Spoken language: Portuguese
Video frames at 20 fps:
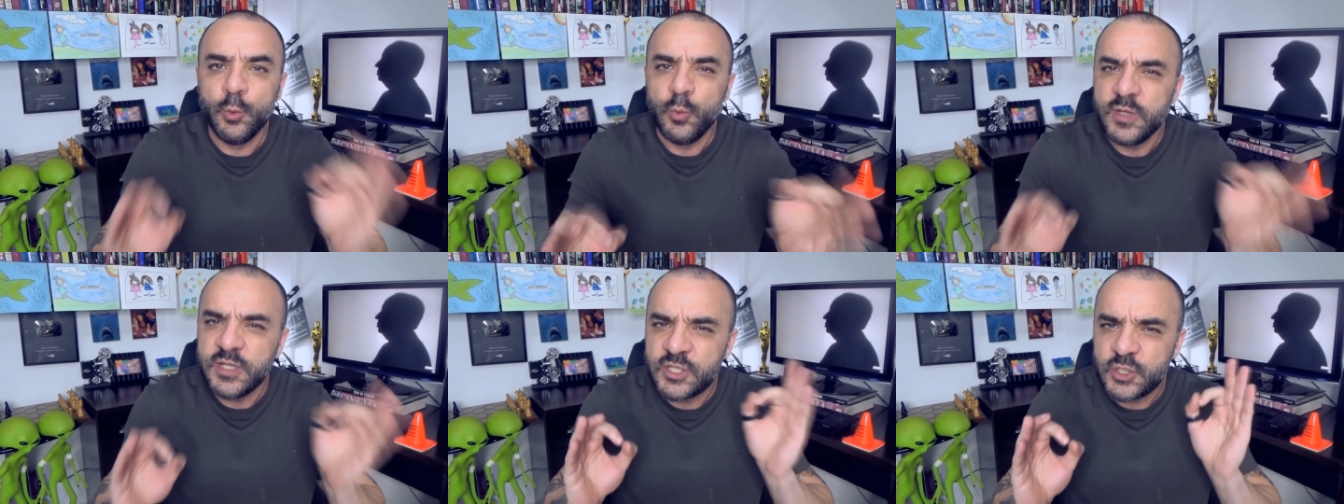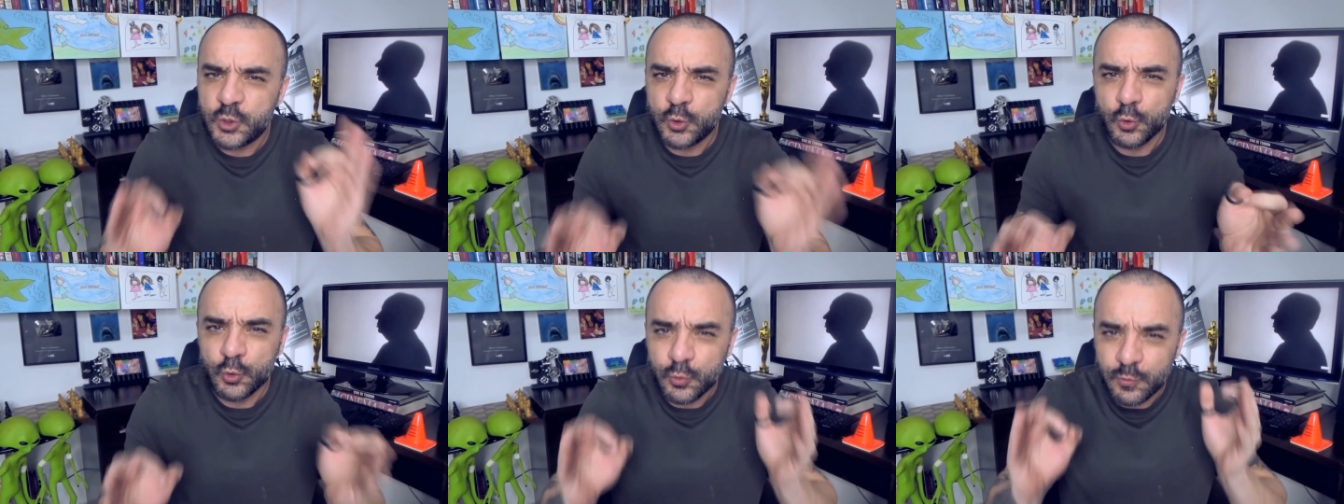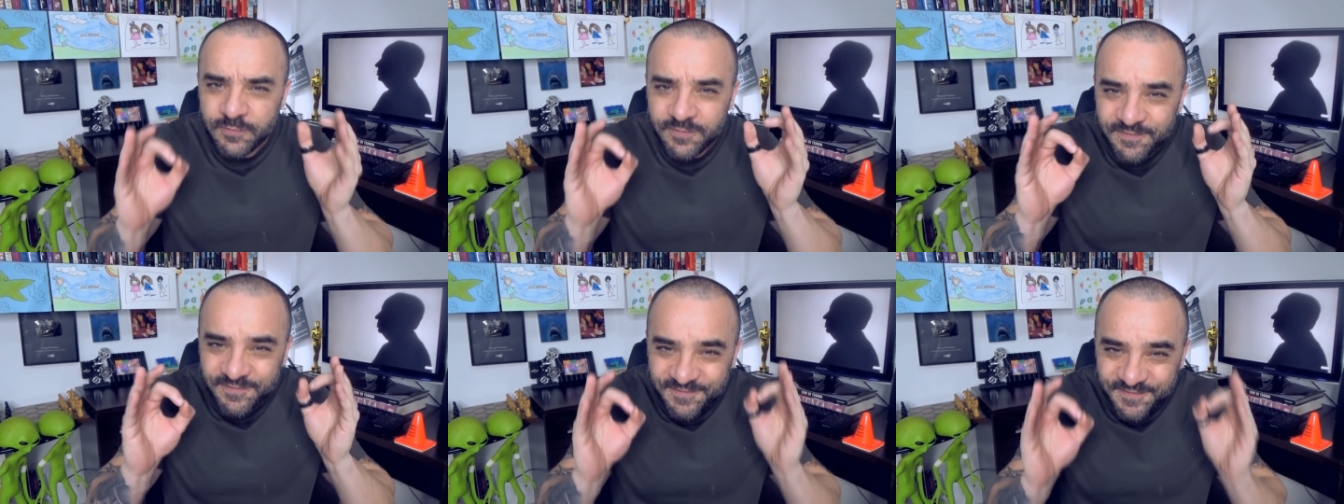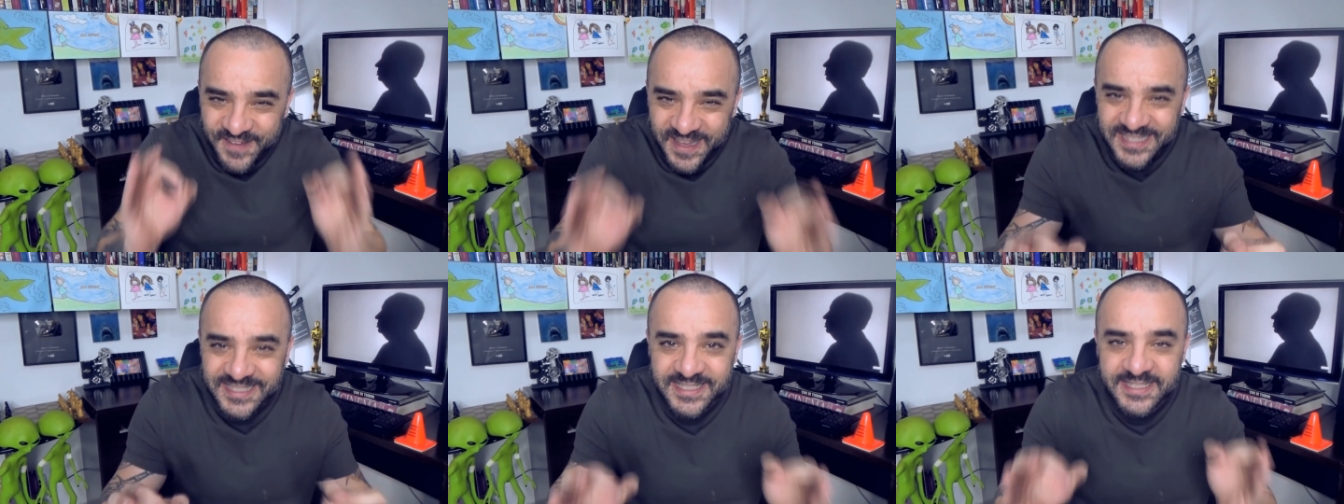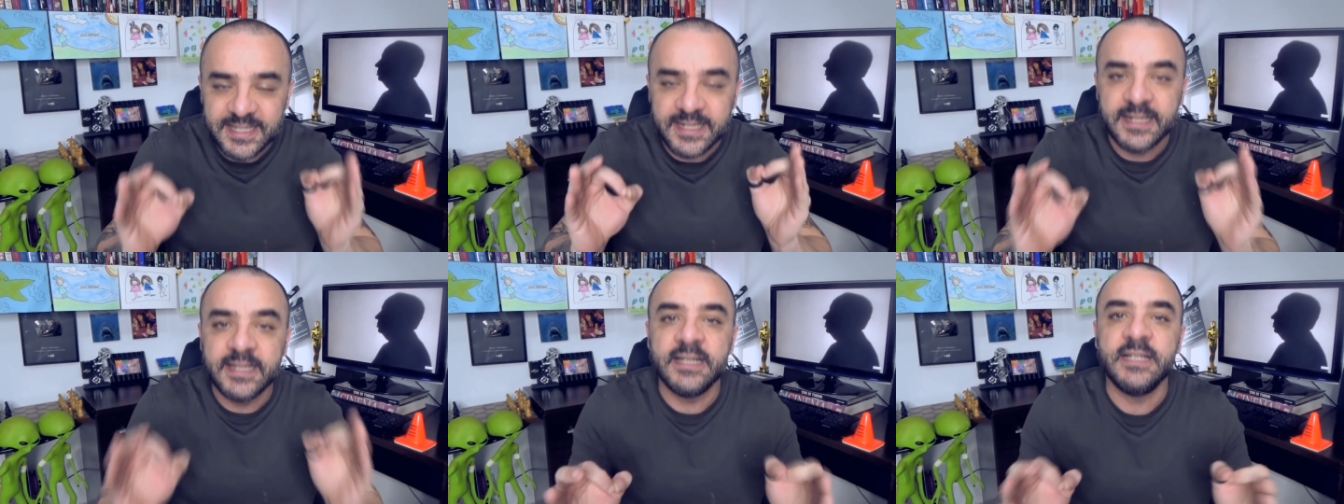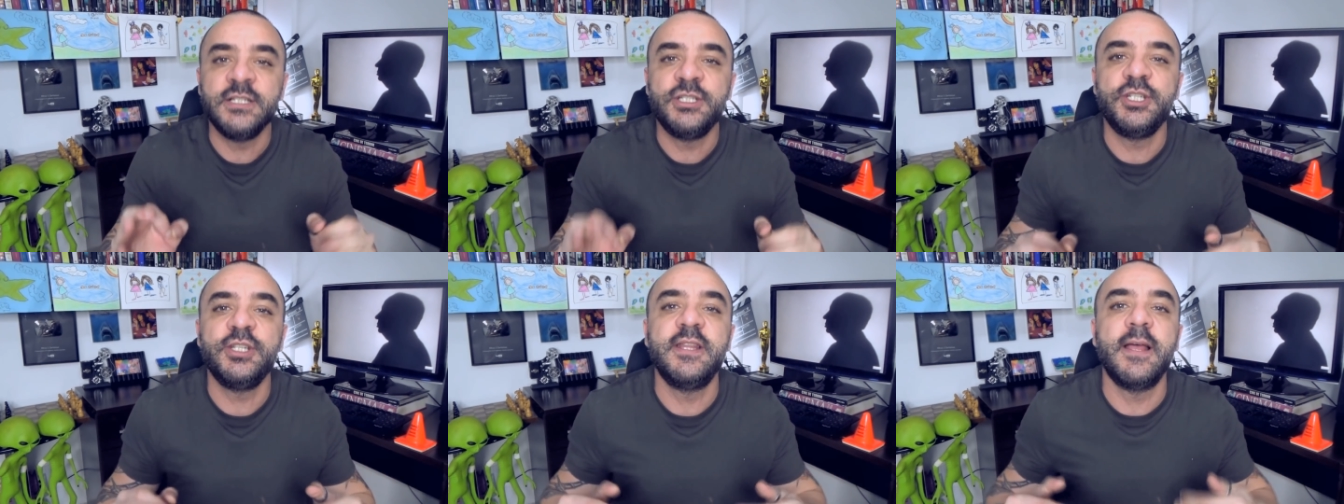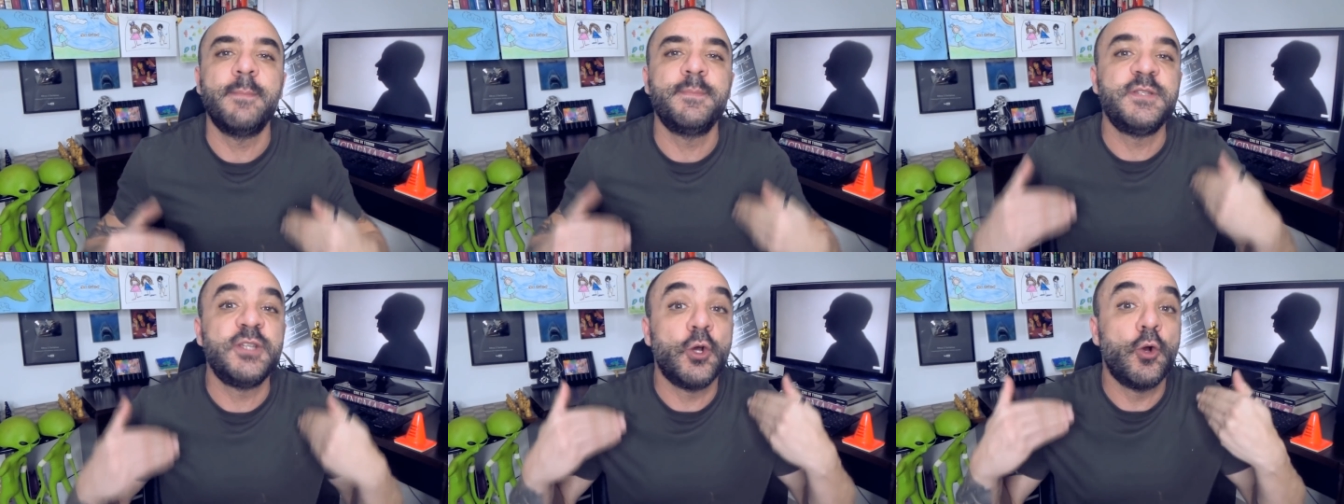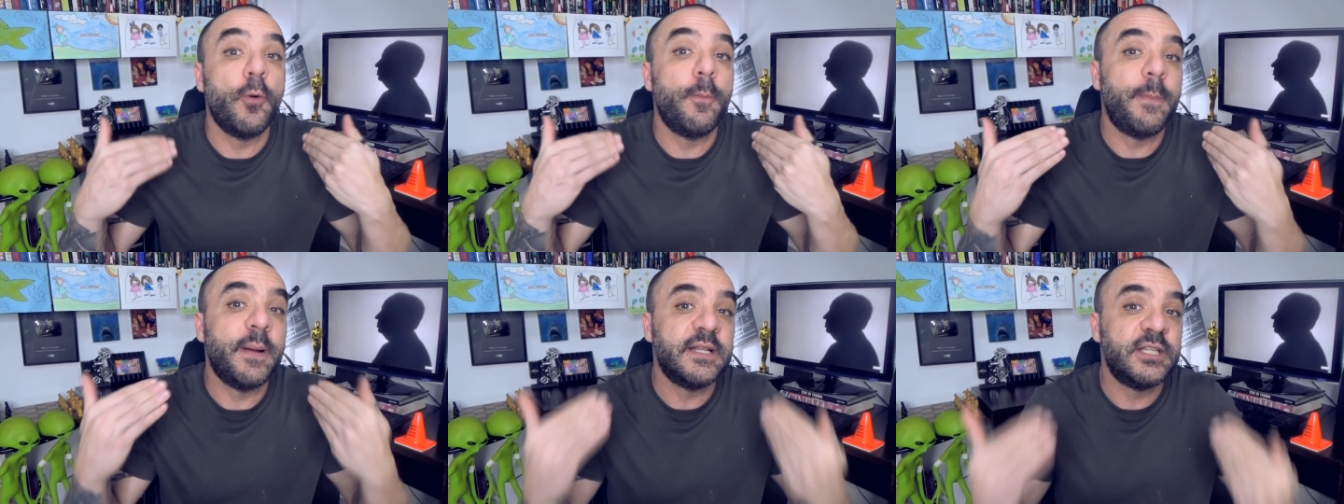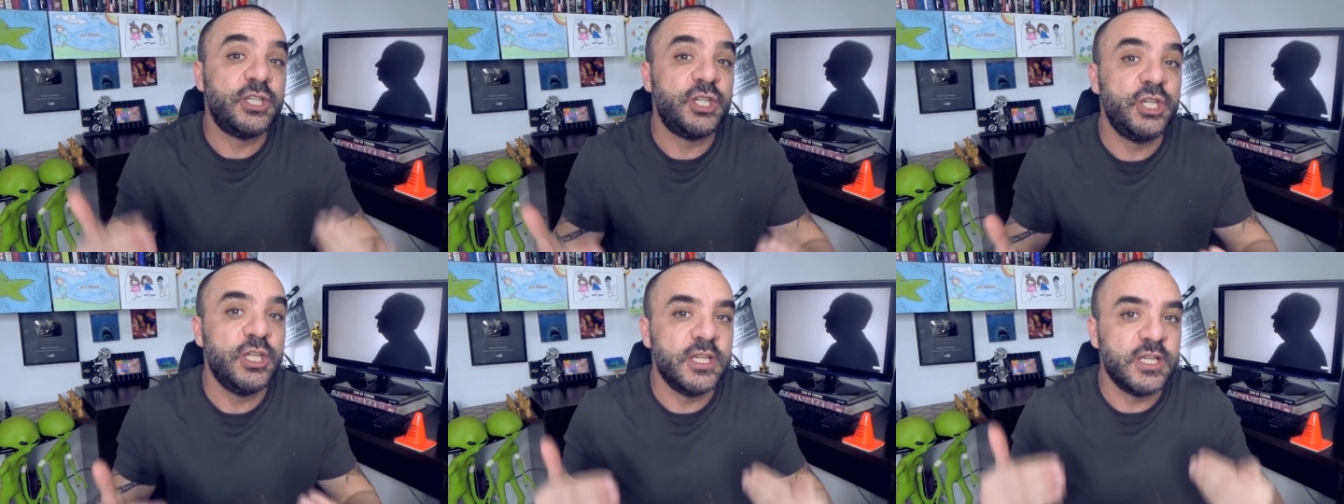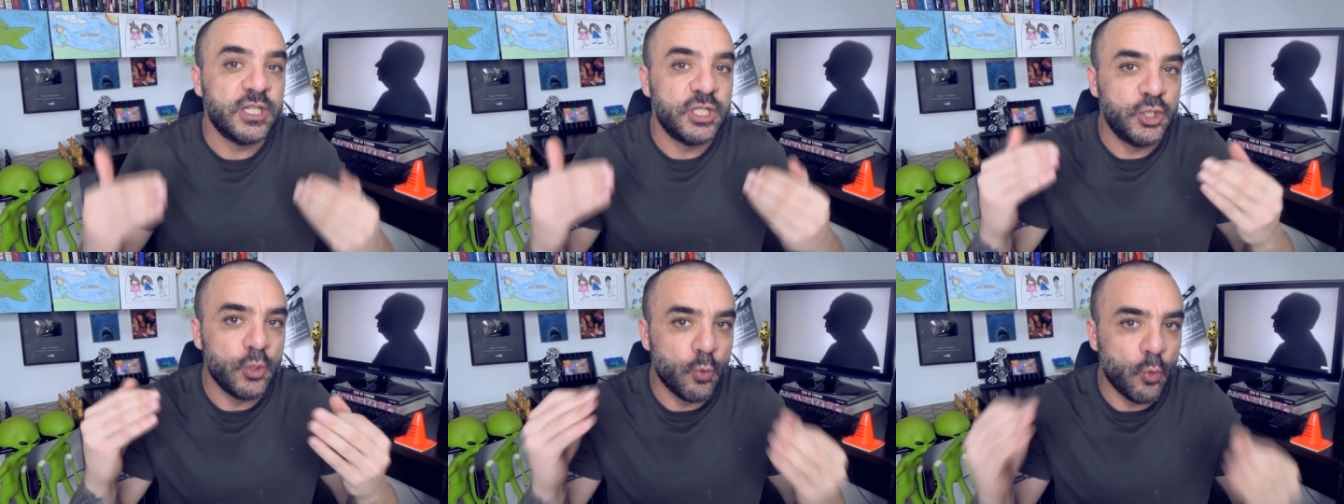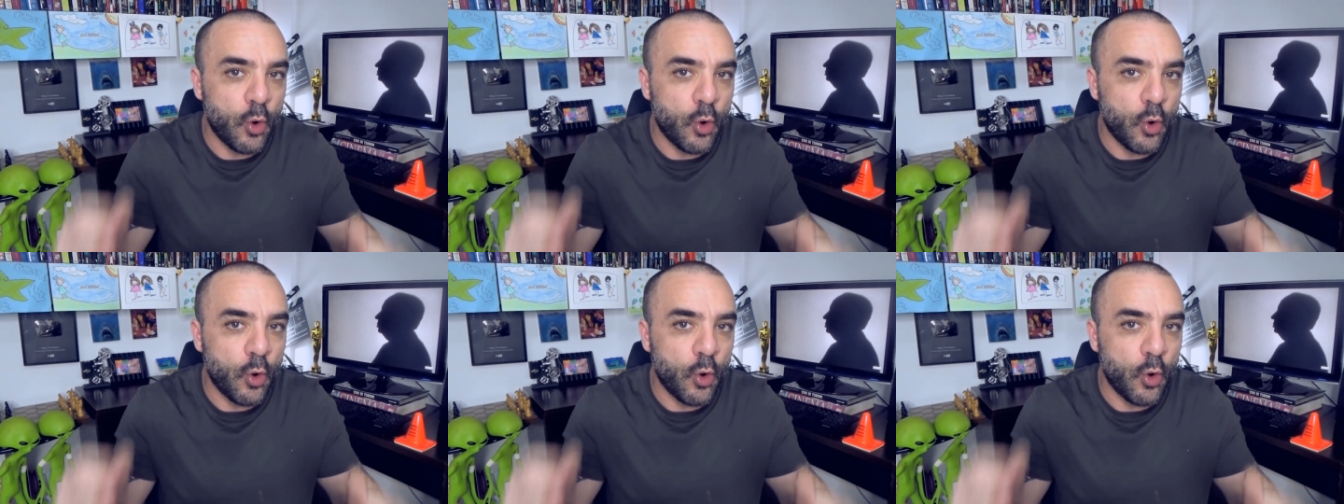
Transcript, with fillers: e um estudo fascinante da psicopatia de